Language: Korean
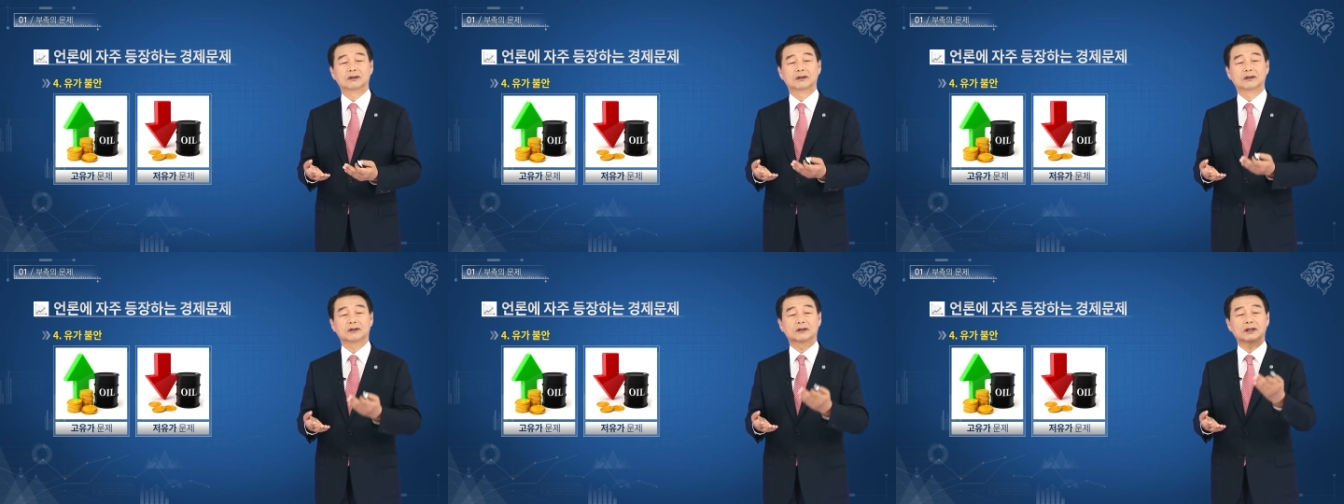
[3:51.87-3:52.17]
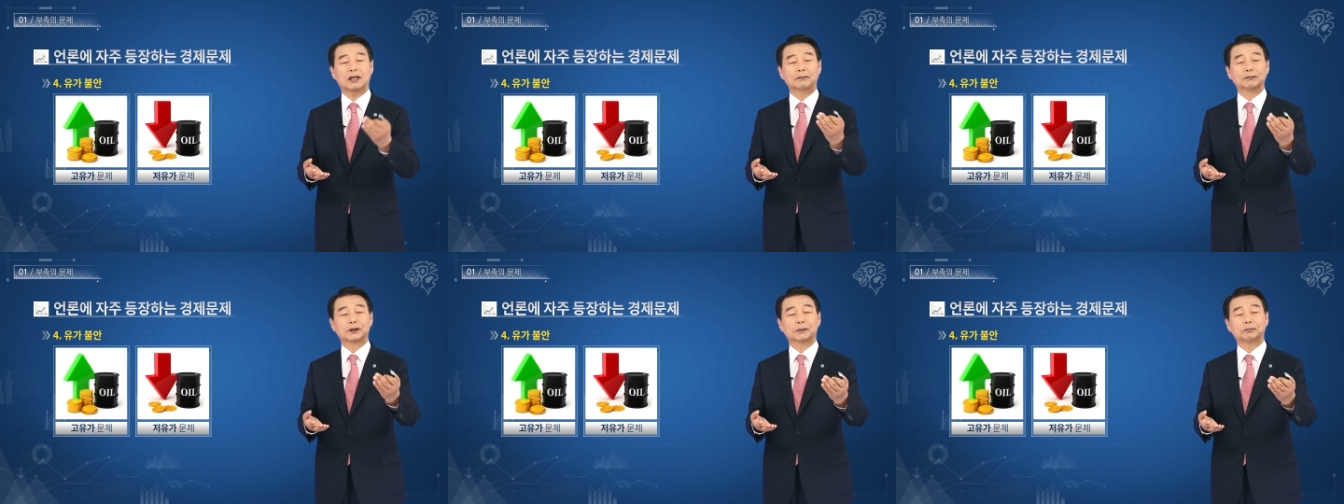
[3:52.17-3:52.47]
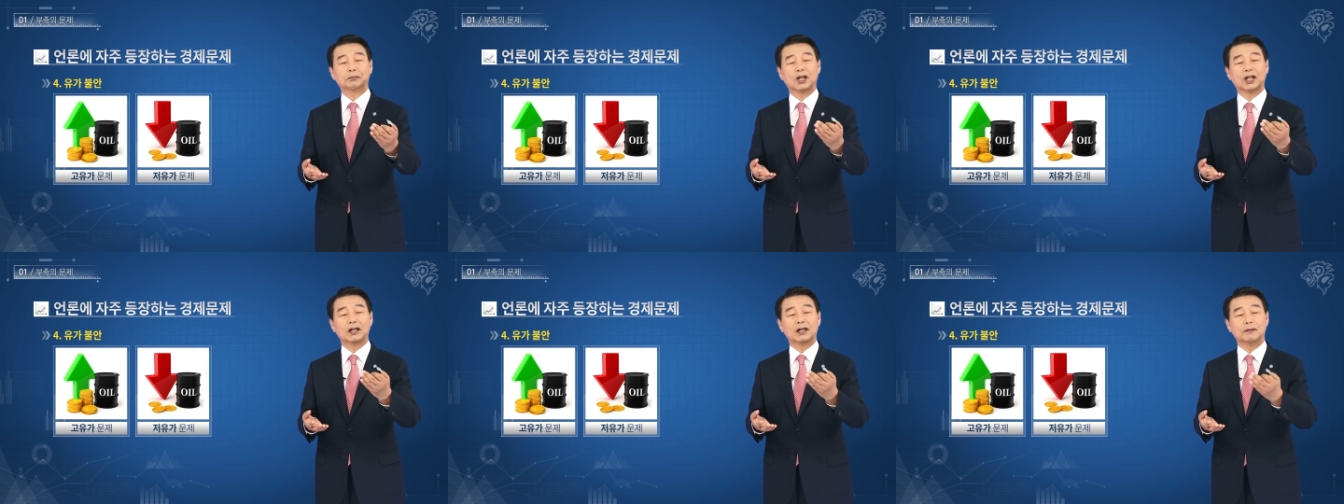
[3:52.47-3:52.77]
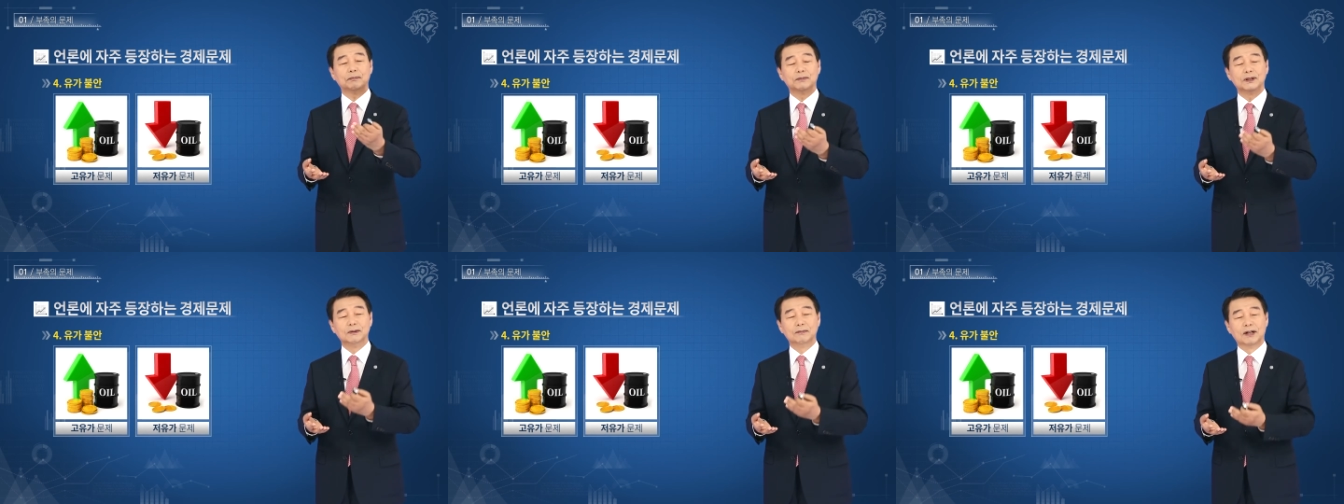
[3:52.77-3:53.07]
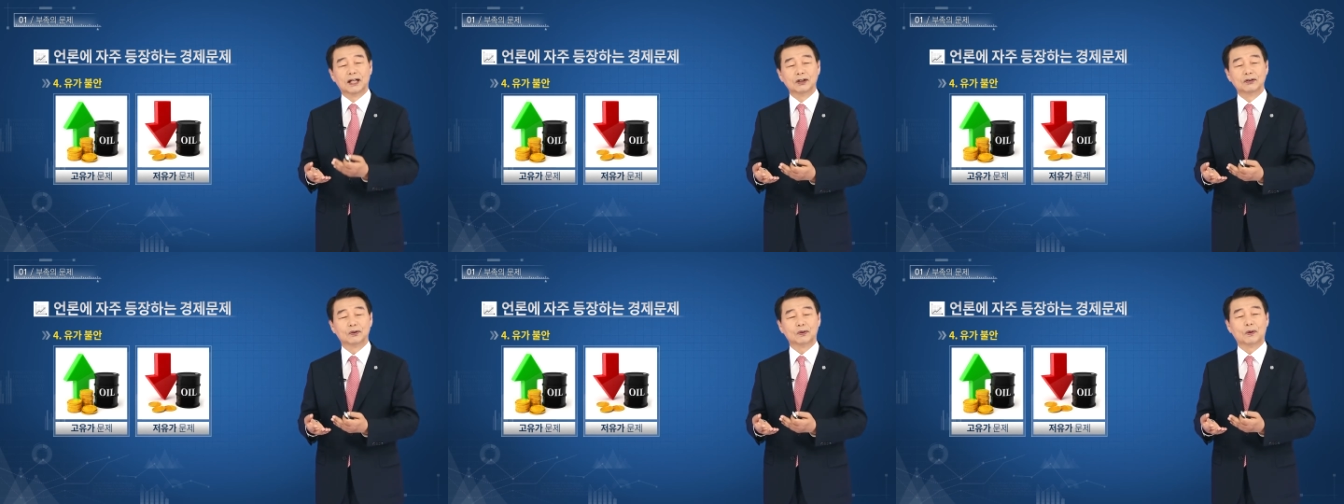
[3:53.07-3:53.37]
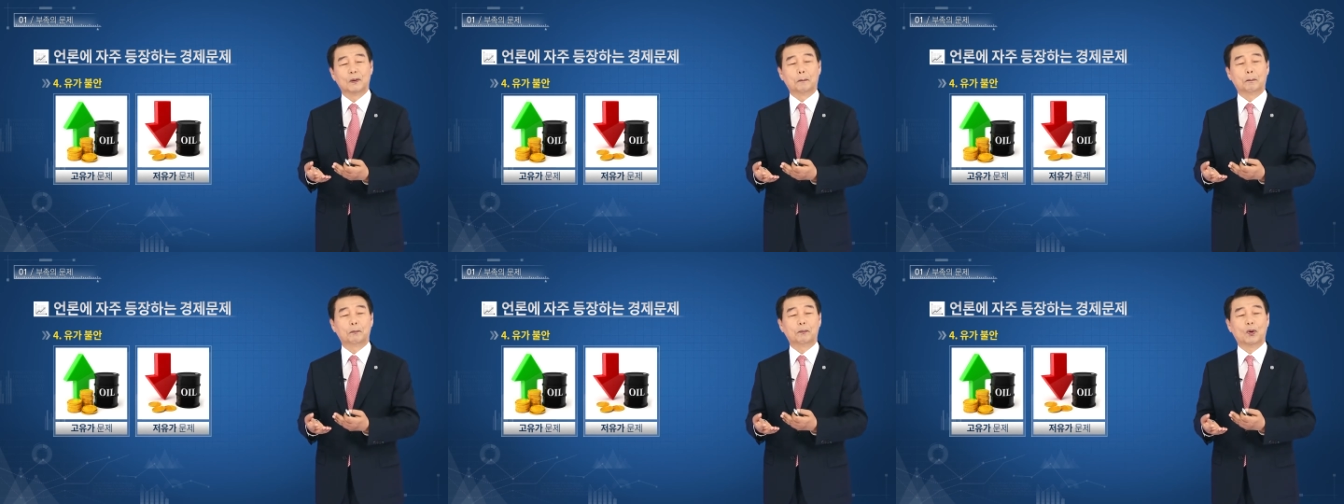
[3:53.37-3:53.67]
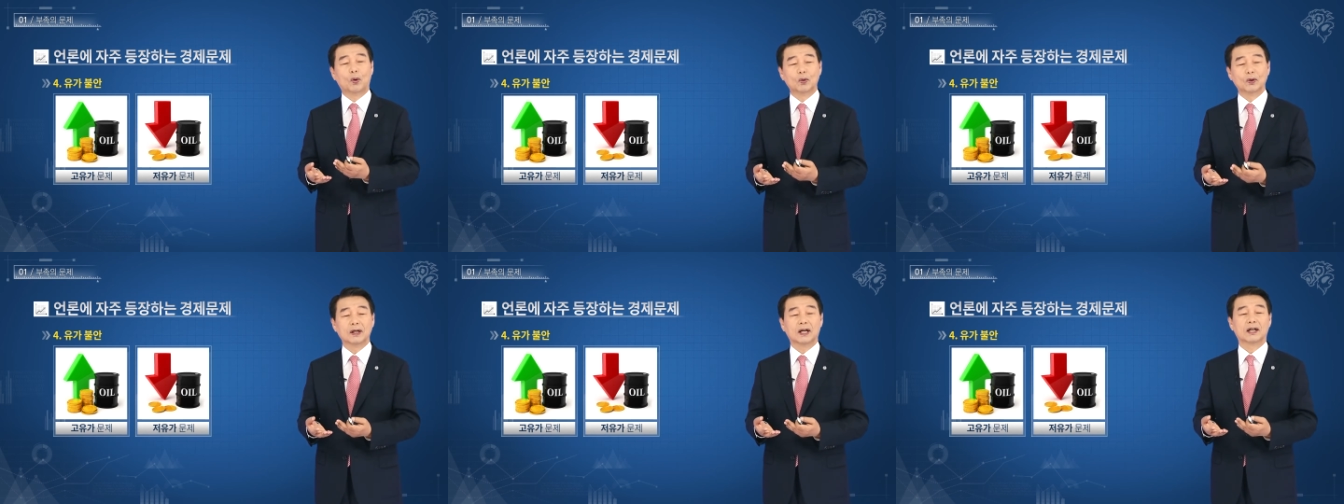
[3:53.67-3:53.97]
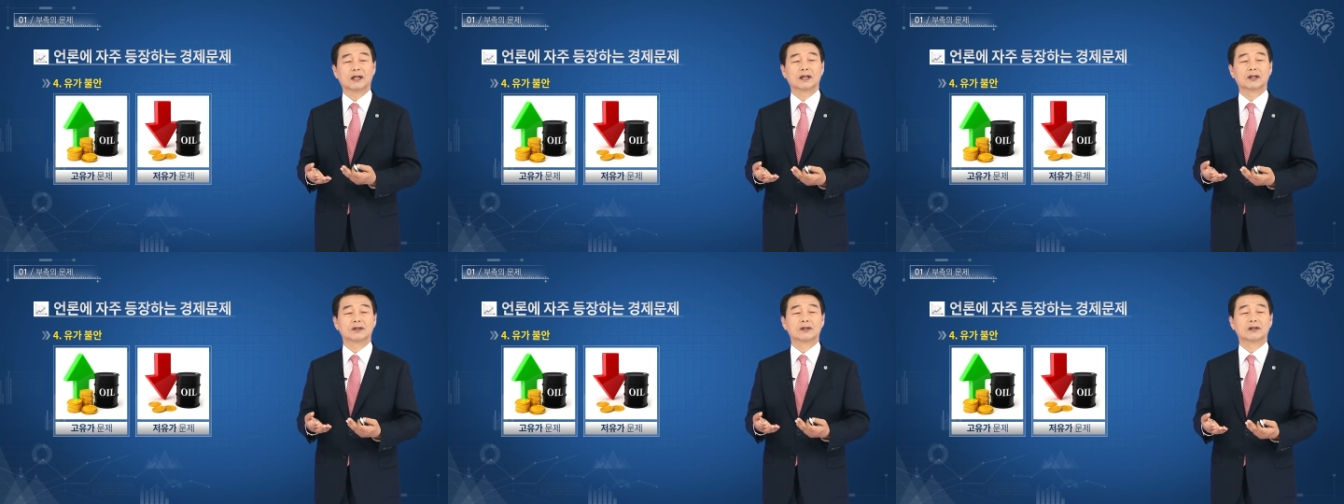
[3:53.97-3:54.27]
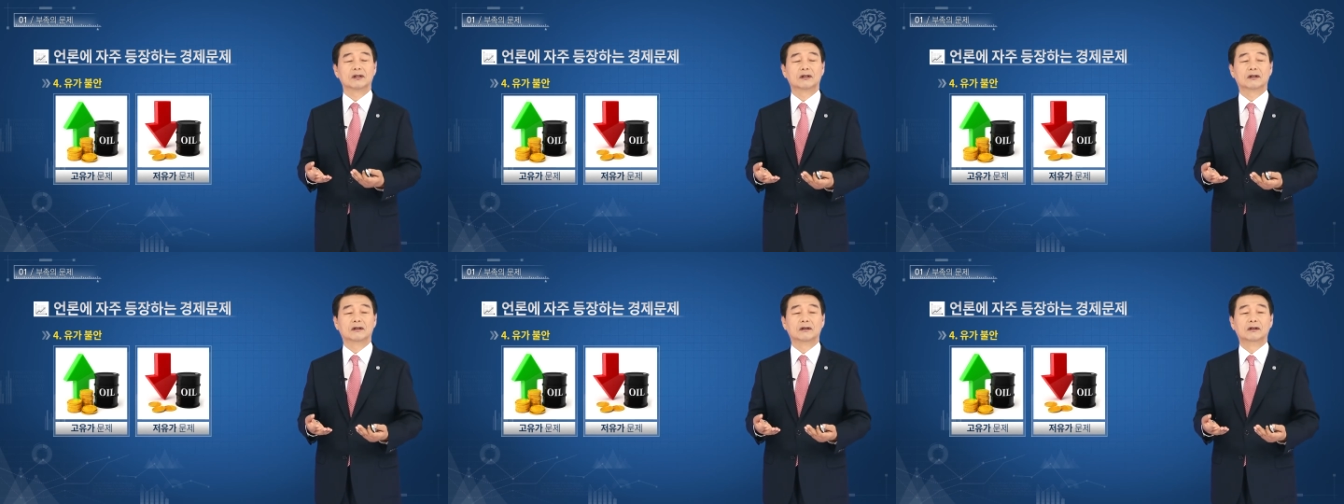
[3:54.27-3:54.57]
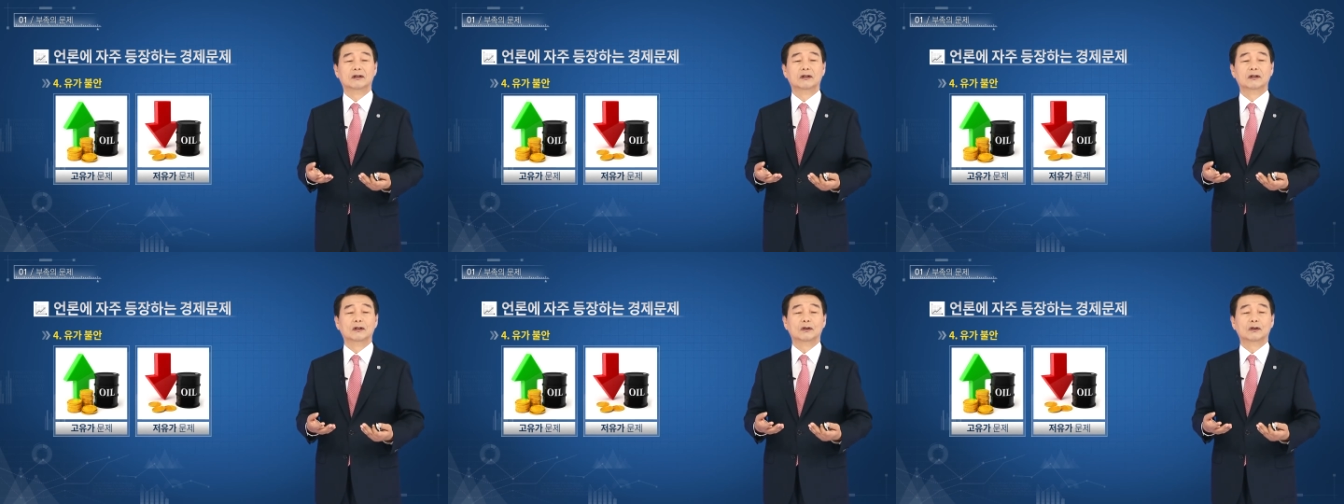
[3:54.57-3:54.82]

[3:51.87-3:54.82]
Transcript: 즉 30달러 미만으로 폭락해서